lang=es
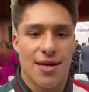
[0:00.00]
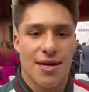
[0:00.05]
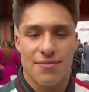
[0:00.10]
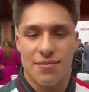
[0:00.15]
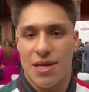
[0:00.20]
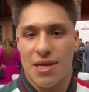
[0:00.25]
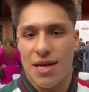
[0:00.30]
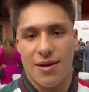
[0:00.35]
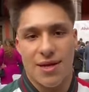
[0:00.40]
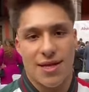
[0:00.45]

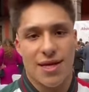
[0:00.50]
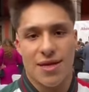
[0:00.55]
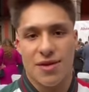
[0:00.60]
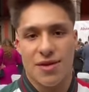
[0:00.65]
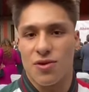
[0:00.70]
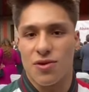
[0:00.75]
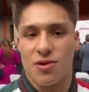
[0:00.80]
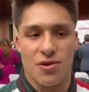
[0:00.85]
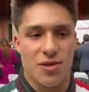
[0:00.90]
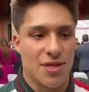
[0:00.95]
La verdad que
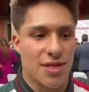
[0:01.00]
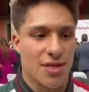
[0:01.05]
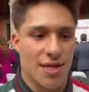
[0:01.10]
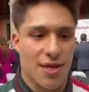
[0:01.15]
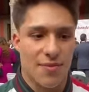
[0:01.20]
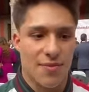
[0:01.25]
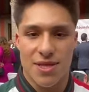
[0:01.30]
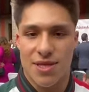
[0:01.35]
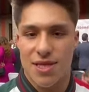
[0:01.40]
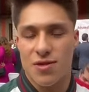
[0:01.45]
todos, y
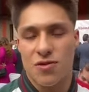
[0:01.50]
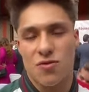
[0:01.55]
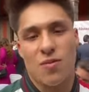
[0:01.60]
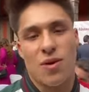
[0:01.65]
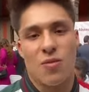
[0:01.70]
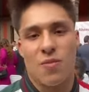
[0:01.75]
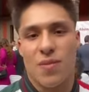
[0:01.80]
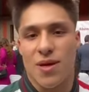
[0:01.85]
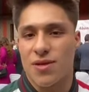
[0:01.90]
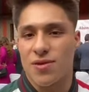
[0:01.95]
también se han
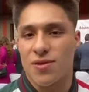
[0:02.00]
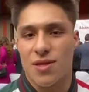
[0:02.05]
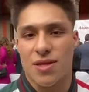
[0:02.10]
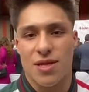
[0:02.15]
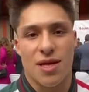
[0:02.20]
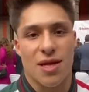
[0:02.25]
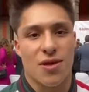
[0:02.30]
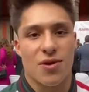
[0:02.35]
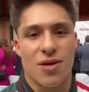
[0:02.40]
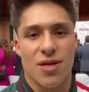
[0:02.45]
sumado
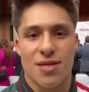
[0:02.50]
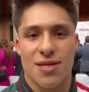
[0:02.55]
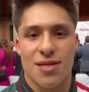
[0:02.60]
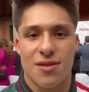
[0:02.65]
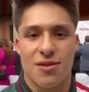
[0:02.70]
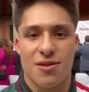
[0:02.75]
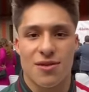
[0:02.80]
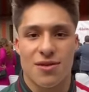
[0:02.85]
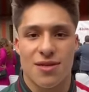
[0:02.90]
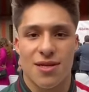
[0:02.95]
patrocinadores,
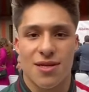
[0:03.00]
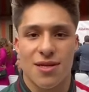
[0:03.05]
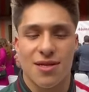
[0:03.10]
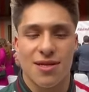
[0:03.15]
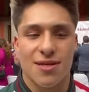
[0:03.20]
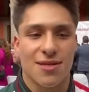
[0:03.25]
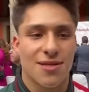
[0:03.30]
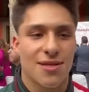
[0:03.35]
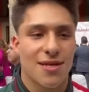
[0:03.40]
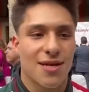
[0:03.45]

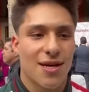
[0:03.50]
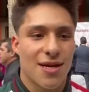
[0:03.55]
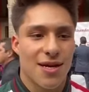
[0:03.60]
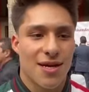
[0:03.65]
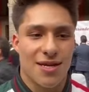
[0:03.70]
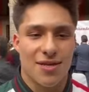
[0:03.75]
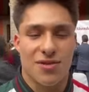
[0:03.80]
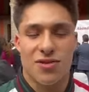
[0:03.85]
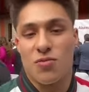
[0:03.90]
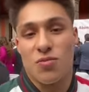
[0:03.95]
entonces
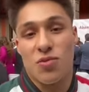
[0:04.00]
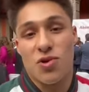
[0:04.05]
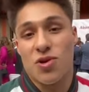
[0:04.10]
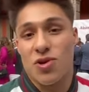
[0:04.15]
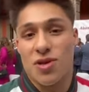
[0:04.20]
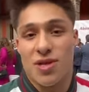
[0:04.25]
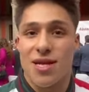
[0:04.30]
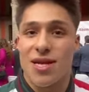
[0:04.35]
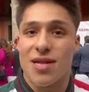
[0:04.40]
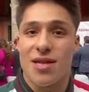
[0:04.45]
estoy muy
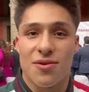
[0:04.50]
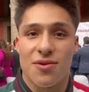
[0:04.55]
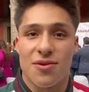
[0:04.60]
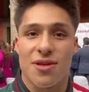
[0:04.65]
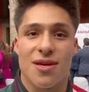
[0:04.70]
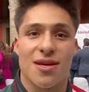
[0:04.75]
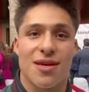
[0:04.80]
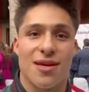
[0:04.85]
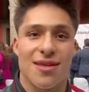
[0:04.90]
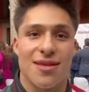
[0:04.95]
contento
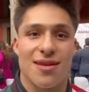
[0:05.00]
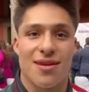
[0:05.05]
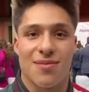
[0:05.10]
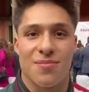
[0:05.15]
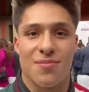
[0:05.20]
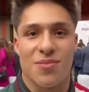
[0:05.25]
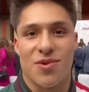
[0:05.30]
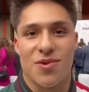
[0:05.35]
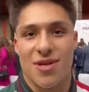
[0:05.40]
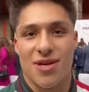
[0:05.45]
de
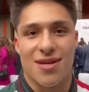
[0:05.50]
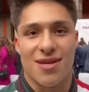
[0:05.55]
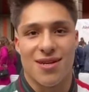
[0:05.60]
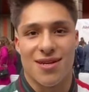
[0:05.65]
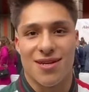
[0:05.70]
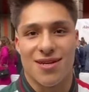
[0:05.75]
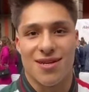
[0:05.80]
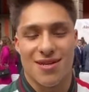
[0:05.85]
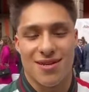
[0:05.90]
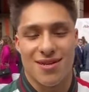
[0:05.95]

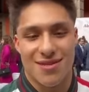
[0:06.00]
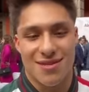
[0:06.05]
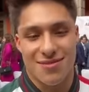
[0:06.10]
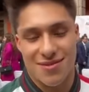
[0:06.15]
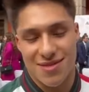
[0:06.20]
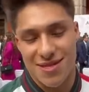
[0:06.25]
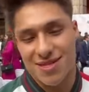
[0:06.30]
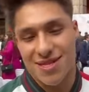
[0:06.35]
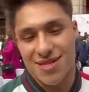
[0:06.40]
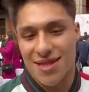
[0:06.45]
poder
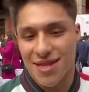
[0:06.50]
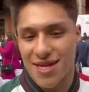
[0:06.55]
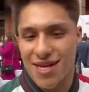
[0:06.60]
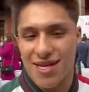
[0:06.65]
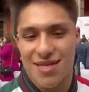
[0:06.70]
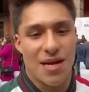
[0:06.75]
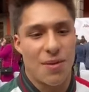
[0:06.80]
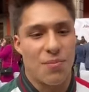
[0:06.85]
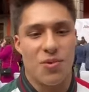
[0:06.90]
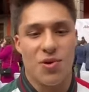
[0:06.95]
de sentir
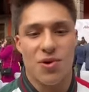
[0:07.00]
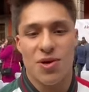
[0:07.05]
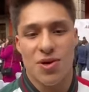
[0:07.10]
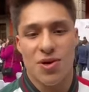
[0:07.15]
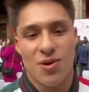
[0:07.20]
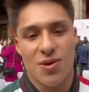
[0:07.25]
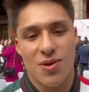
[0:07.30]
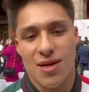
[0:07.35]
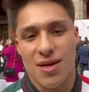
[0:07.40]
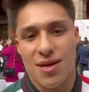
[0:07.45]
ese
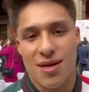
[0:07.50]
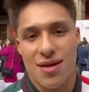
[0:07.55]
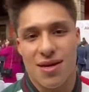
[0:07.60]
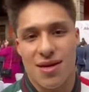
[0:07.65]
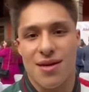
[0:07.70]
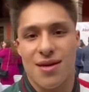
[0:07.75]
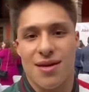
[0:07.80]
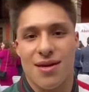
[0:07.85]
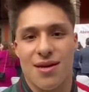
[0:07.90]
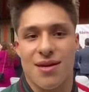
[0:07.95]
apoyo y,
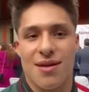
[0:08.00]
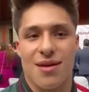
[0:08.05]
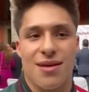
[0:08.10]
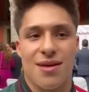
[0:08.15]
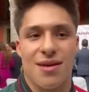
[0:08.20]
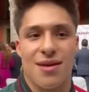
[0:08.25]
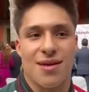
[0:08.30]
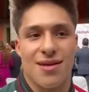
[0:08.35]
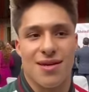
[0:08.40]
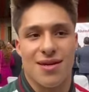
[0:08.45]

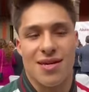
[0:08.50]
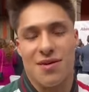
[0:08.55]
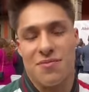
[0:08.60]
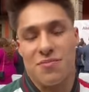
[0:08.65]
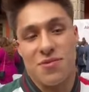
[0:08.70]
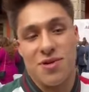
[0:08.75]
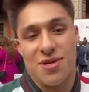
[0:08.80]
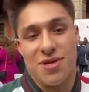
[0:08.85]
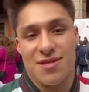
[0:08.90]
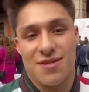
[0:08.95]
y,
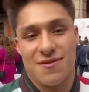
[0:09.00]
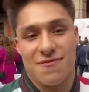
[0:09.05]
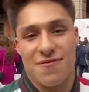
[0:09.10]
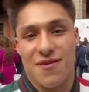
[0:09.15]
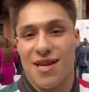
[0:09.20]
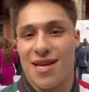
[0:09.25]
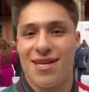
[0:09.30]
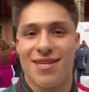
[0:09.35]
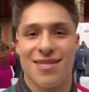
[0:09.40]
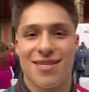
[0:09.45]
pues
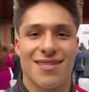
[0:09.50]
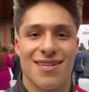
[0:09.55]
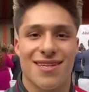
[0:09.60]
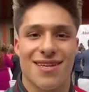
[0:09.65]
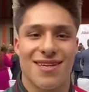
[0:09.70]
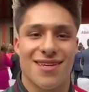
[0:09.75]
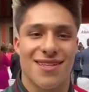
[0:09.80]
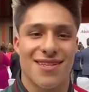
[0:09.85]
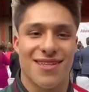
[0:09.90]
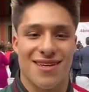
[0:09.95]
feliz
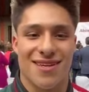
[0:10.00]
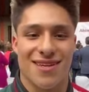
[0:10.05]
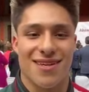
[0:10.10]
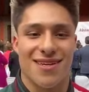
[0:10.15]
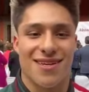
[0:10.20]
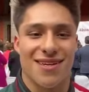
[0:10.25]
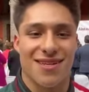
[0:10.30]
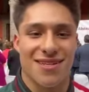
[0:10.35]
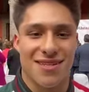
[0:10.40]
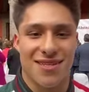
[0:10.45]

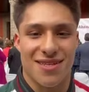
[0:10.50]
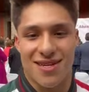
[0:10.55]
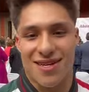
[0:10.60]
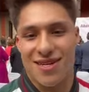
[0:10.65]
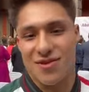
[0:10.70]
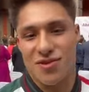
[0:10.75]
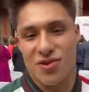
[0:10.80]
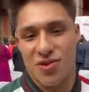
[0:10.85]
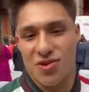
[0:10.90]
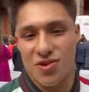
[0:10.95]
de, de, que
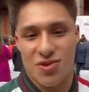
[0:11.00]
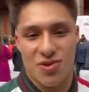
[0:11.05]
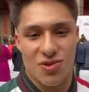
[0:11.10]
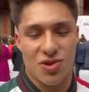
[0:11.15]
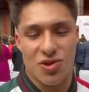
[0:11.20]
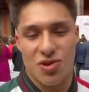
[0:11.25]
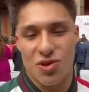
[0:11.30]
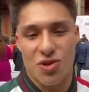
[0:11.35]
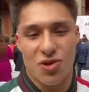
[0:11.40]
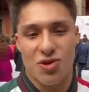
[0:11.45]
todo,
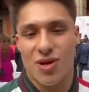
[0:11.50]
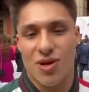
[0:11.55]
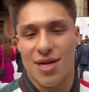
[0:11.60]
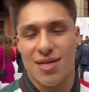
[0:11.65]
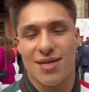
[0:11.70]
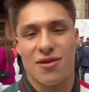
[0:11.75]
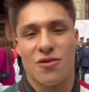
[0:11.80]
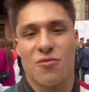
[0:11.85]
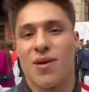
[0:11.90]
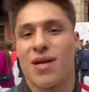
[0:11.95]
todo ha
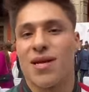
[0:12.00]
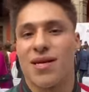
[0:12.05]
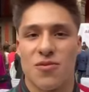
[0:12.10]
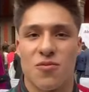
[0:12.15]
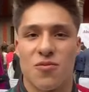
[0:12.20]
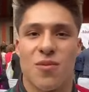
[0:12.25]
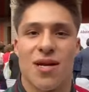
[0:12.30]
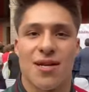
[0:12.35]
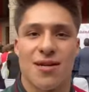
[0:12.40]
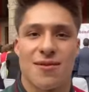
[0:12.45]
sido para
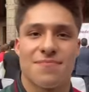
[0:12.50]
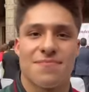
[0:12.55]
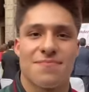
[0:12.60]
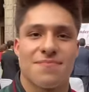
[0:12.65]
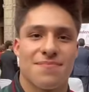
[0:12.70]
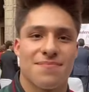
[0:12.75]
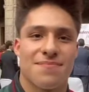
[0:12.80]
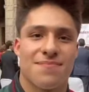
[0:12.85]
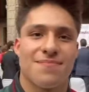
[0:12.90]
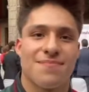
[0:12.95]
sumar.
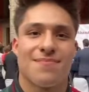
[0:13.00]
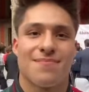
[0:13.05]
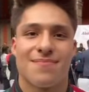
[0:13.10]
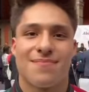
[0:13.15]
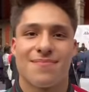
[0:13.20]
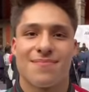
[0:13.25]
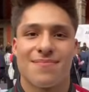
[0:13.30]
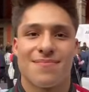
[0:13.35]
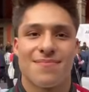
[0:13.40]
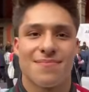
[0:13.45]
¿Cómo te sientes
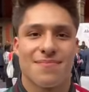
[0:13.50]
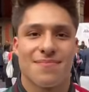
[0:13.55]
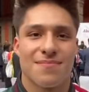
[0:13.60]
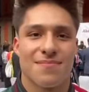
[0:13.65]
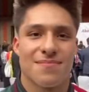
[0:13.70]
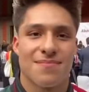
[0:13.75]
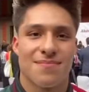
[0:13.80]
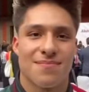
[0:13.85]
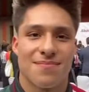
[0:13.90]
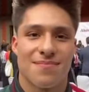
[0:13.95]

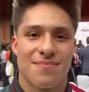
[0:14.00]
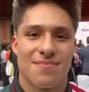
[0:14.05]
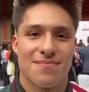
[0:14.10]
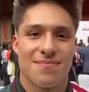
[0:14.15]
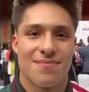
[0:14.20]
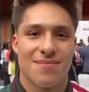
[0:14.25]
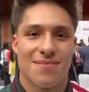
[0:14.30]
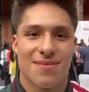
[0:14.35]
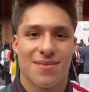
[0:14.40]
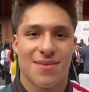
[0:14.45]
físicamente al
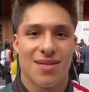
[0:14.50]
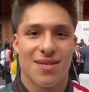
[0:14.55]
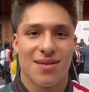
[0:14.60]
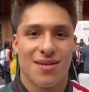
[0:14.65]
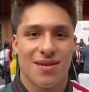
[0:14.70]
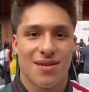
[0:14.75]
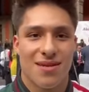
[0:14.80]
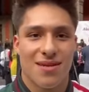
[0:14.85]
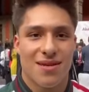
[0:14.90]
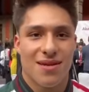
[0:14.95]
100%? ¿Todavía te
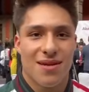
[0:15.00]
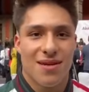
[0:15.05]
faltan?